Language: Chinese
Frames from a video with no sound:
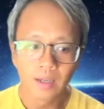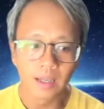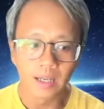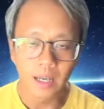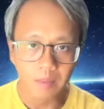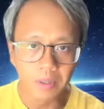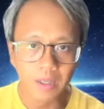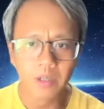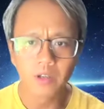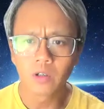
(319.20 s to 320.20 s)
来看一遍，
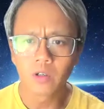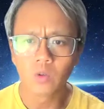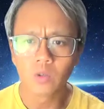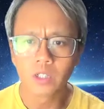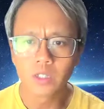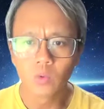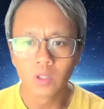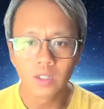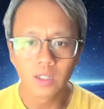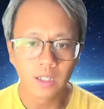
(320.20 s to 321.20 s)
里面有很多的一些
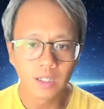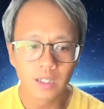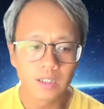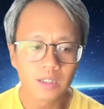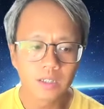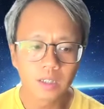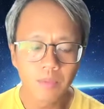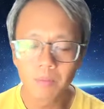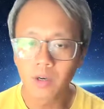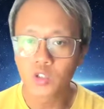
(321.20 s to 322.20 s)
问题，也是跟
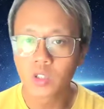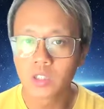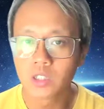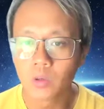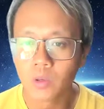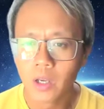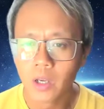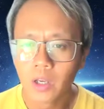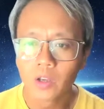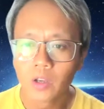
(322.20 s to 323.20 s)
面包屑是有
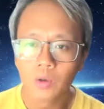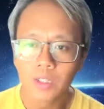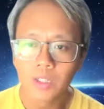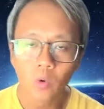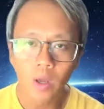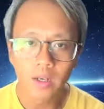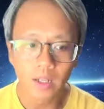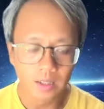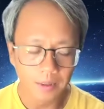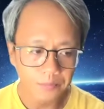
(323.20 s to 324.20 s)
有一些关
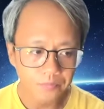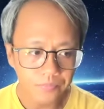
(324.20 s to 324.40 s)
联的。